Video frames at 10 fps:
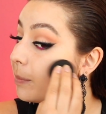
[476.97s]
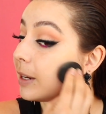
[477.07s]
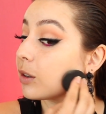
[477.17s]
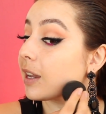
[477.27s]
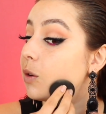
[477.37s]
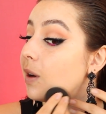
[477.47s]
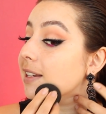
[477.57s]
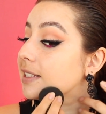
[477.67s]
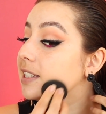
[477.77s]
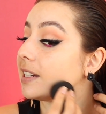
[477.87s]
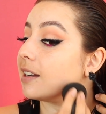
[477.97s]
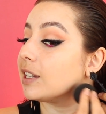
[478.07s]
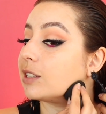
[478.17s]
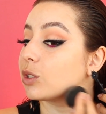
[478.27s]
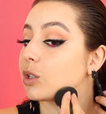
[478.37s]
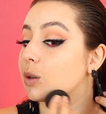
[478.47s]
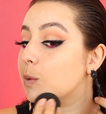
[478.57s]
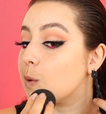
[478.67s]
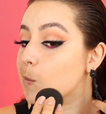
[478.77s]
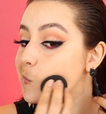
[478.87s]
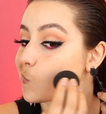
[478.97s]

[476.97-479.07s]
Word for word: Pero que igual se siga viendo como